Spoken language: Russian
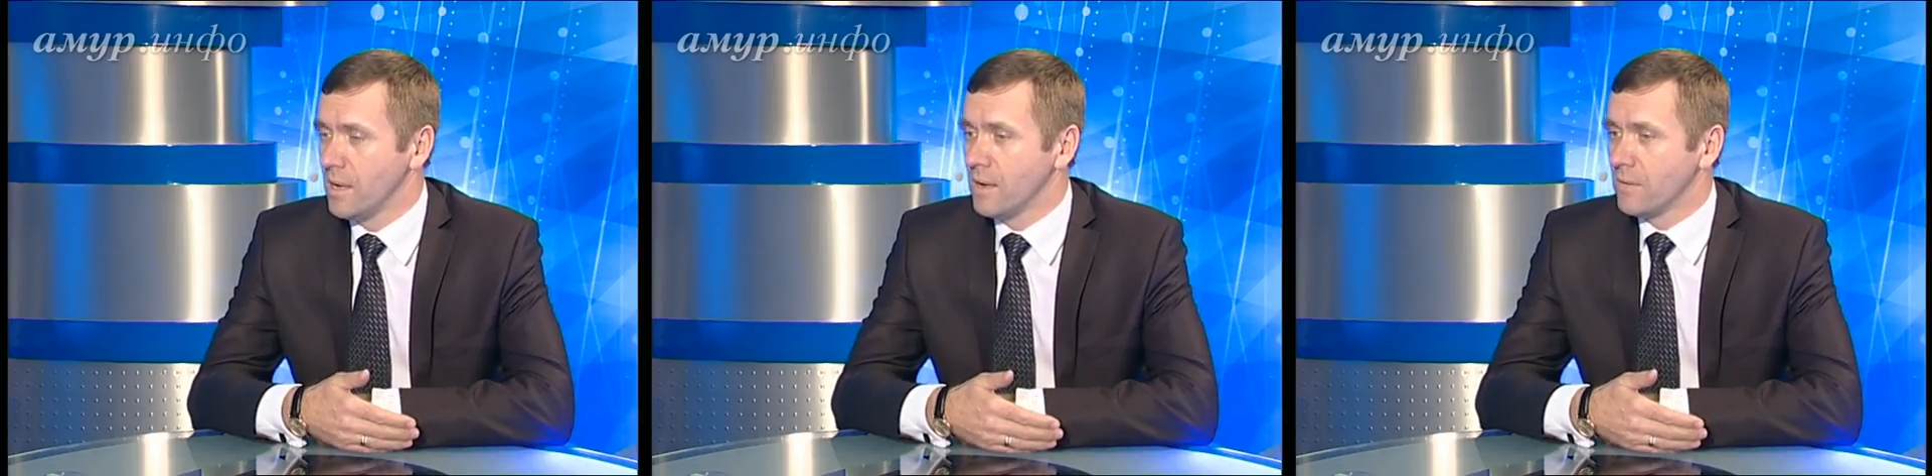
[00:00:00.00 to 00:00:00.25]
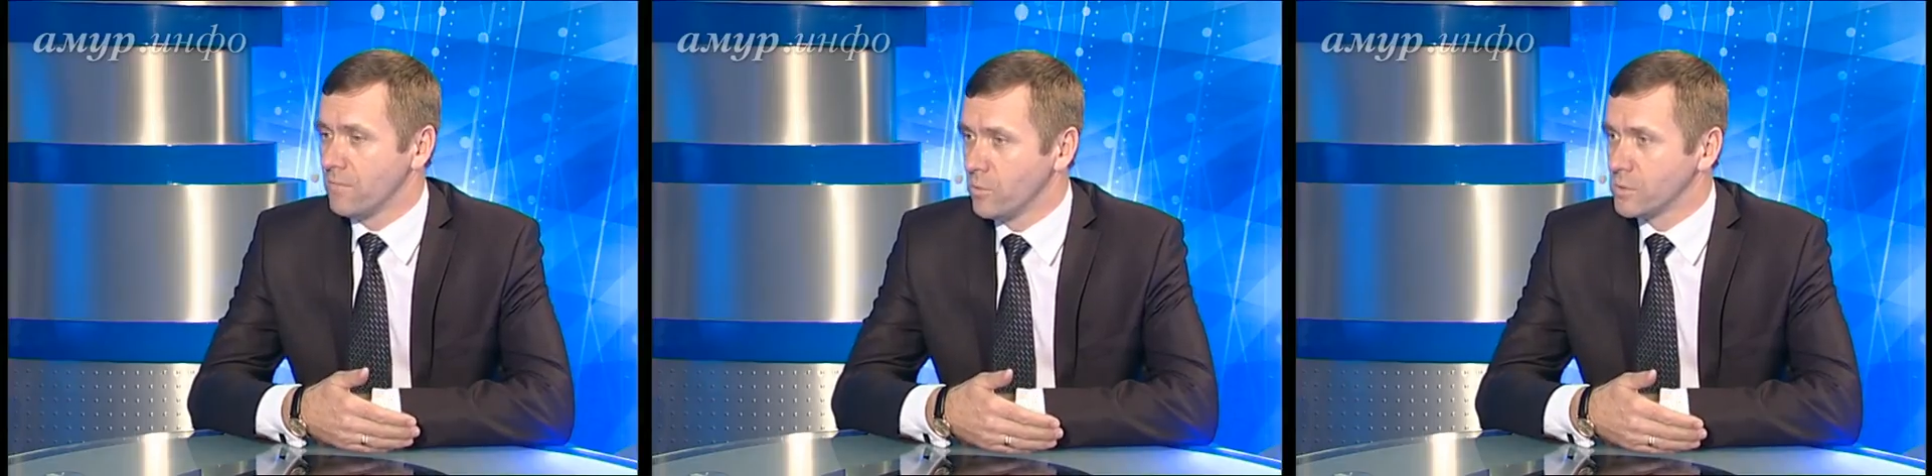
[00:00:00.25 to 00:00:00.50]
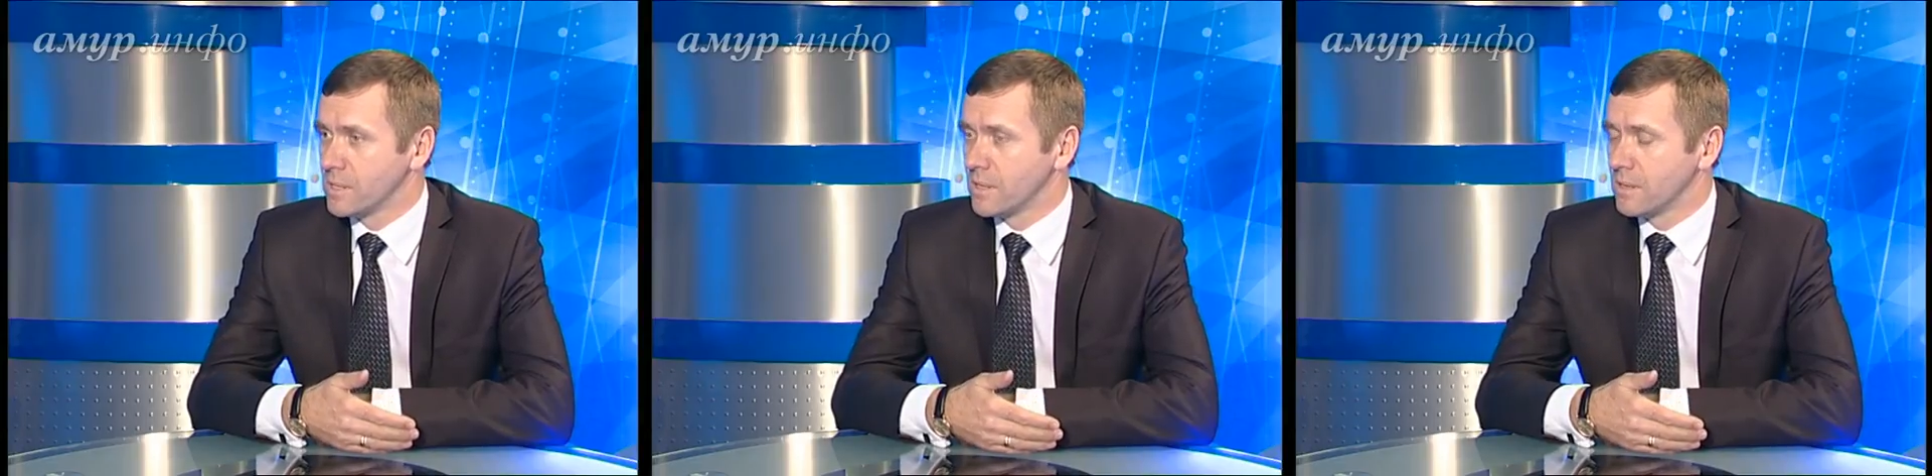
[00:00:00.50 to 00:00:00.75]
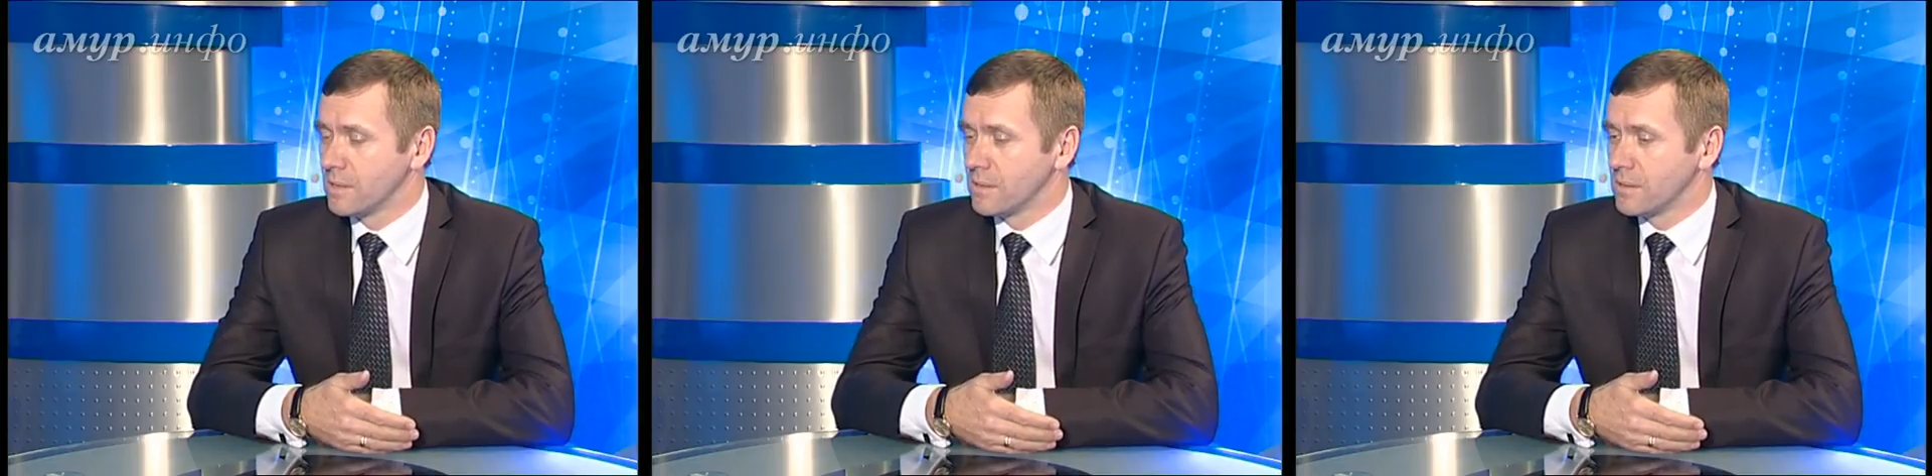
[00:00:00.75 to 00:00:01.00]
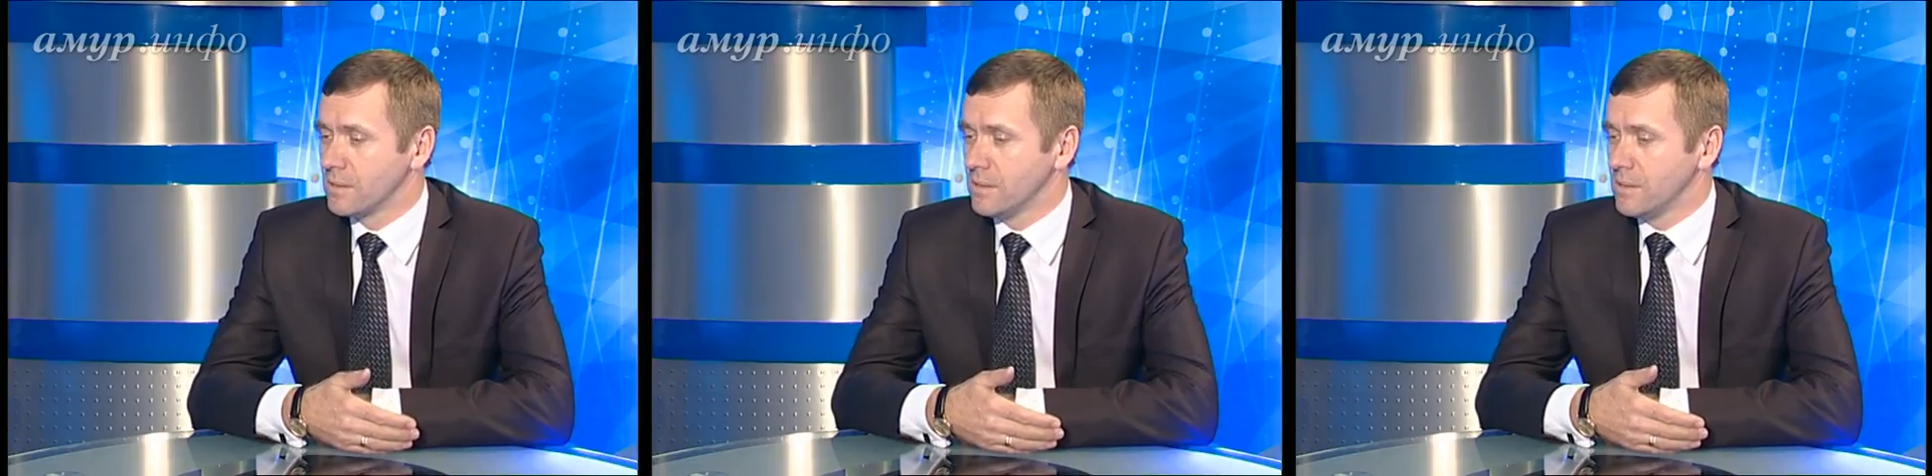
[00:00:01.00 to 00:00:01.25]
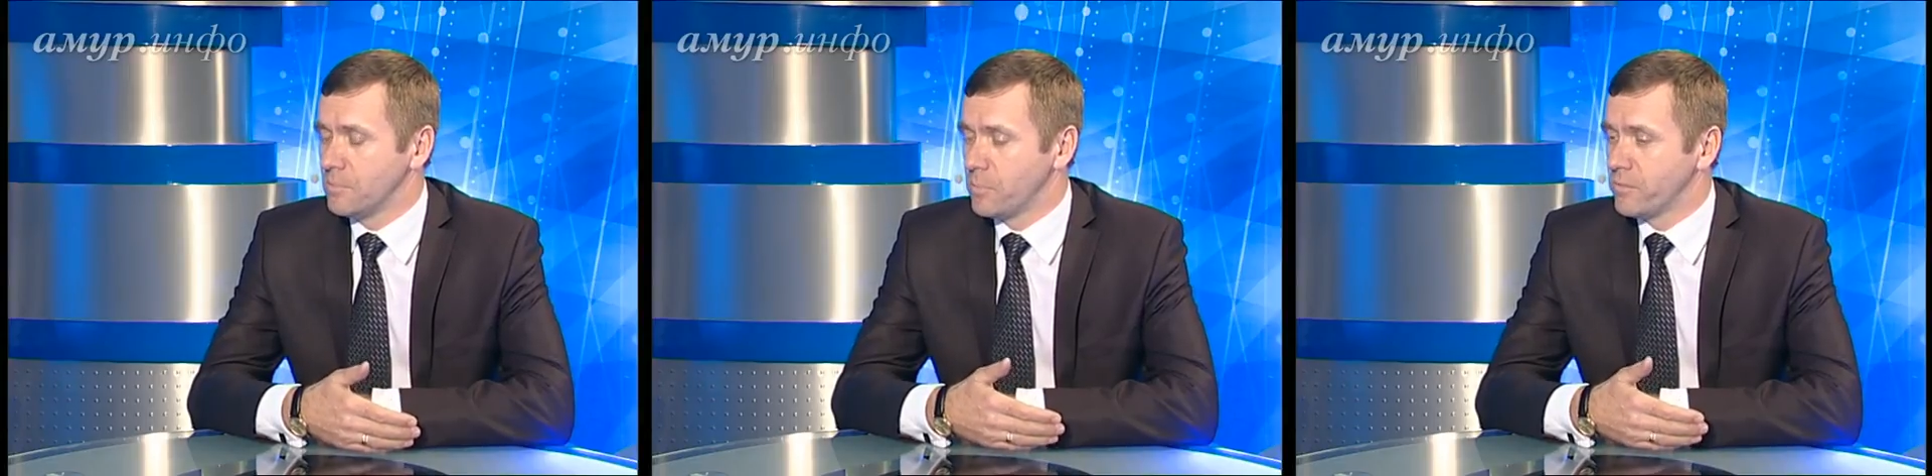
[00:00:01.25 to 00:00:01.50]
вуза. Э,
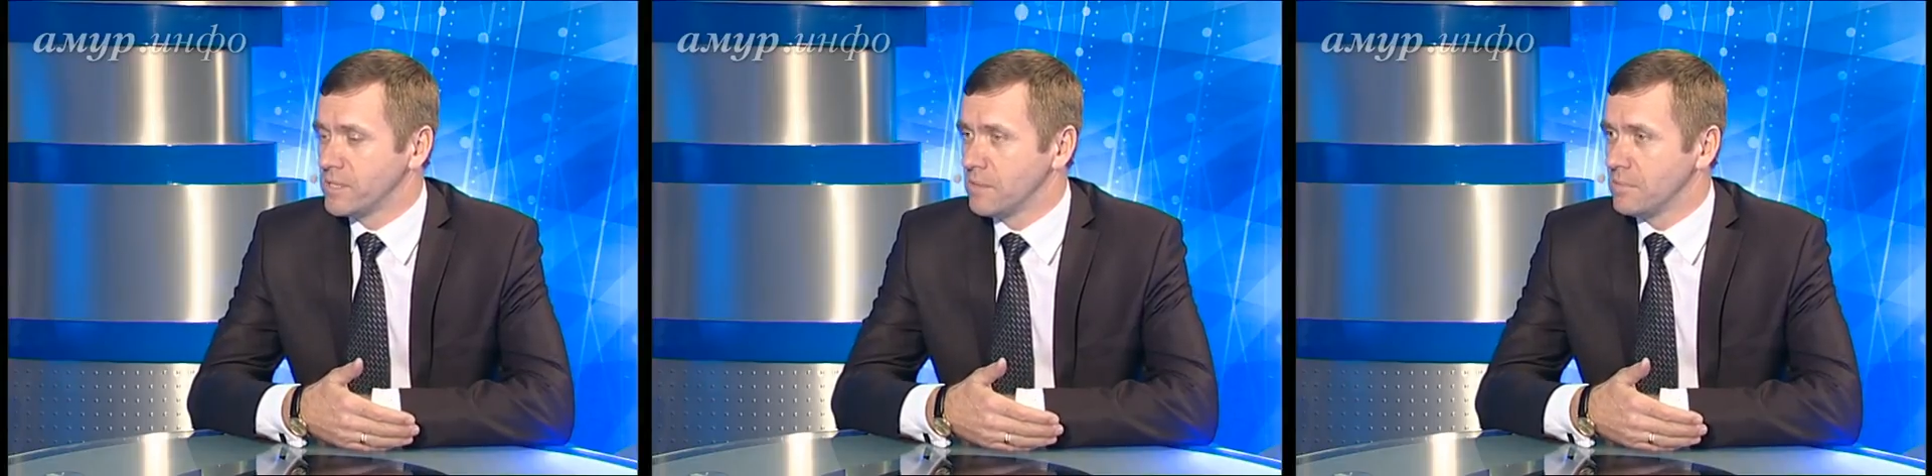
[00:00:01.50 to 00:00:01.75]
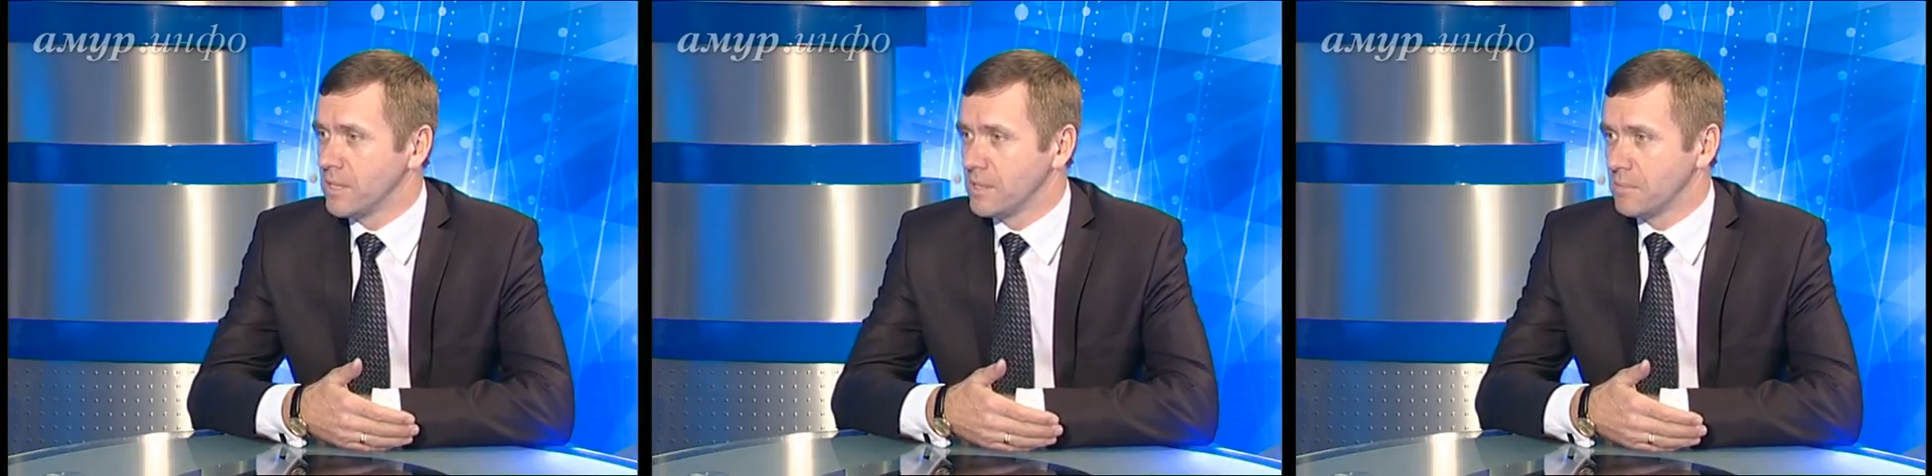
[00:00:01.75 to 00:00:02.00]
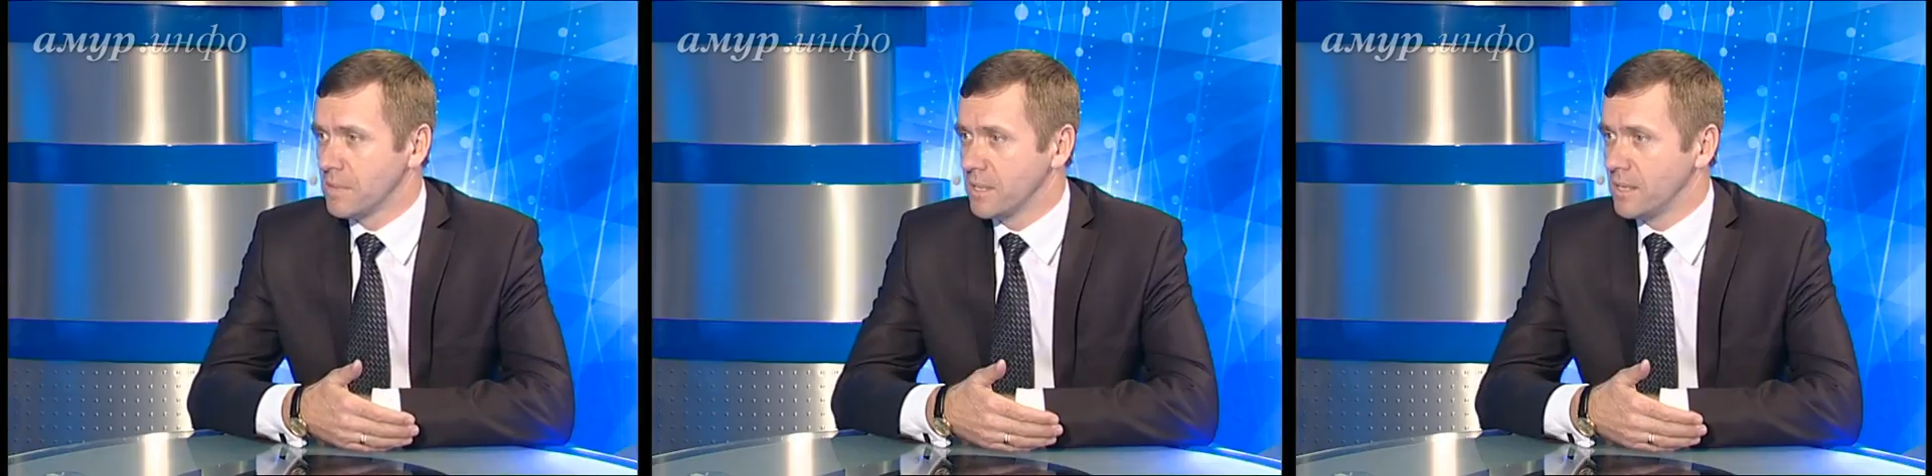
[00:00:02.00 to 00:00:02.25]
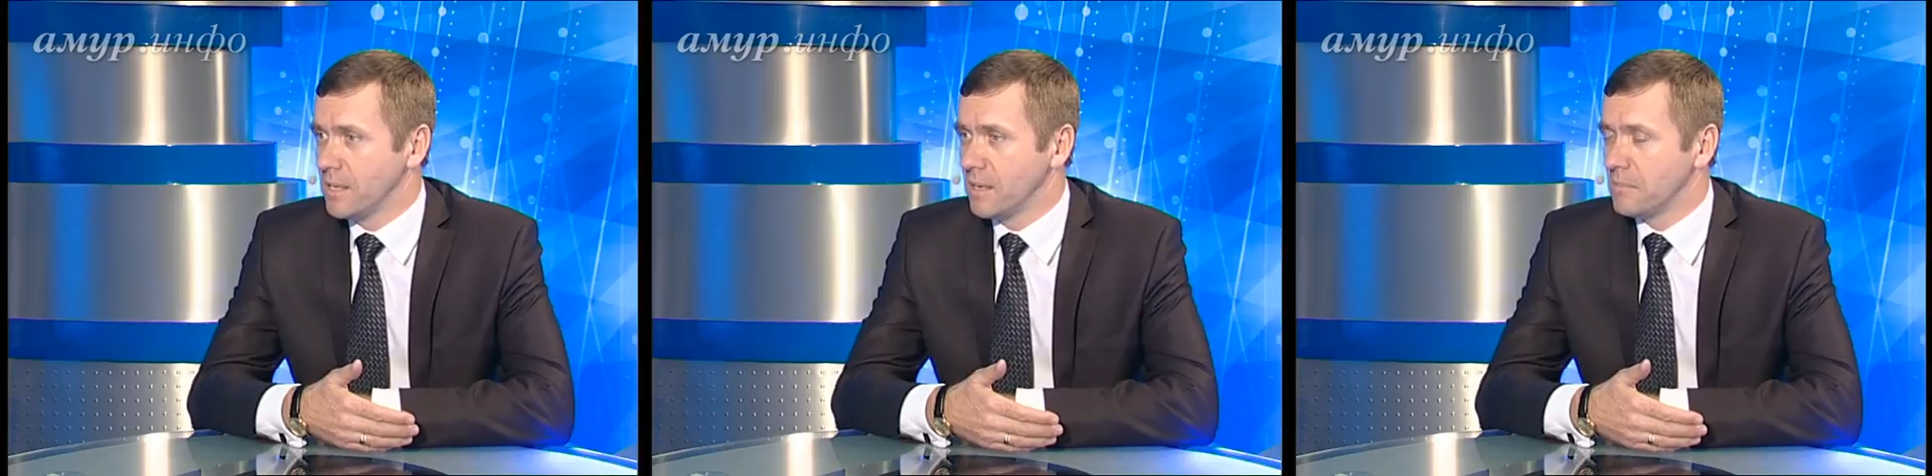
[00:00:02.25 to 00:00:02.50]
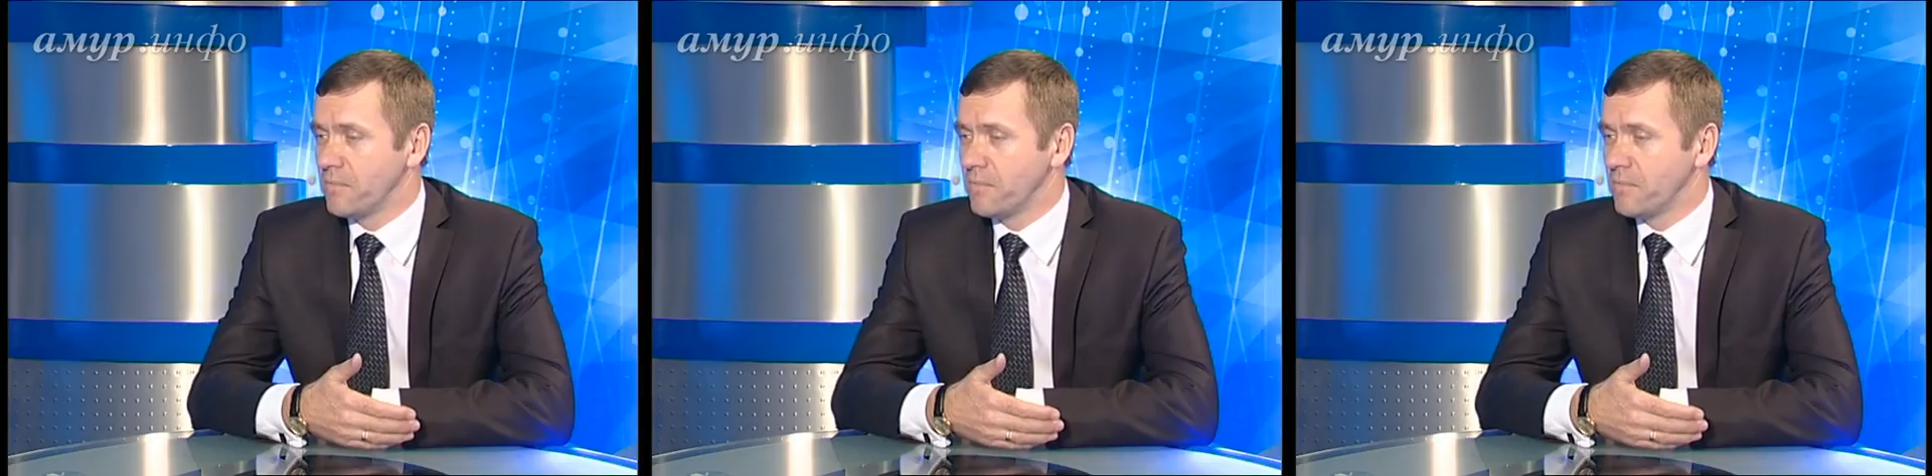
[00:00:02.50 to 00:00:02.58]
и по всем этим критериям,